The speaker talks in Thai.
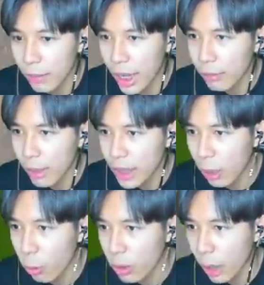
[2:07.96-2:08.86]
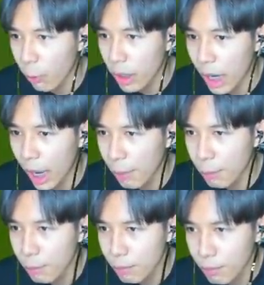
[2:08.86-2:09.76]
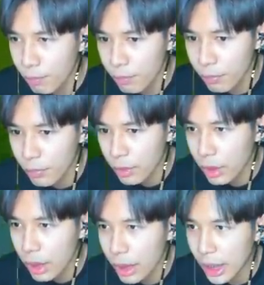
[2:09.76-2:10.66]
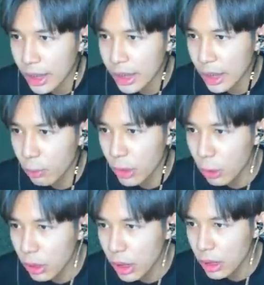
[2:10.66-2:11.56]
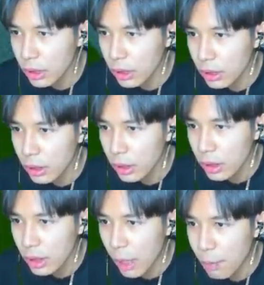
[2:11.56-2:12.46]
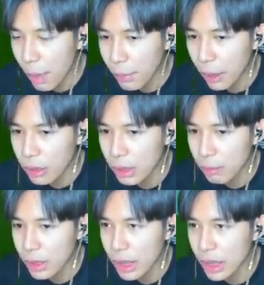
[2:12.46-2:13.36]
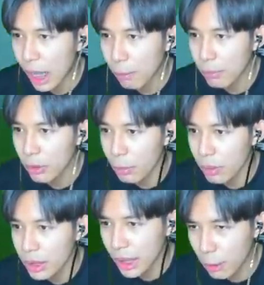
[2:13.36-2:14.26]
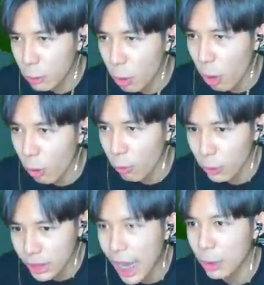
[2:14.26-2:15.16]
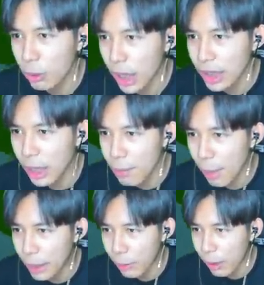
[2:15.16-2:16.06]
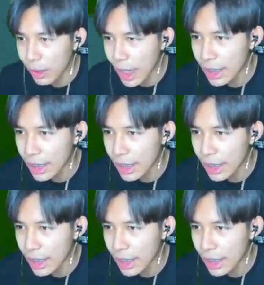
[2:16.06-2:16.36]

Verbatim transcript: เห็นไหมอย่างโกงอย่างเวอร์อ่ะก็แค่สกิลนี้โดนก็คือได้เปรียบไปแล้ว สิบเปอร์เซ็นต์ นะครับเดี๋ยวสลสองของผลทรายโดนเออได้เปรียบไปแล้วเอาง่าย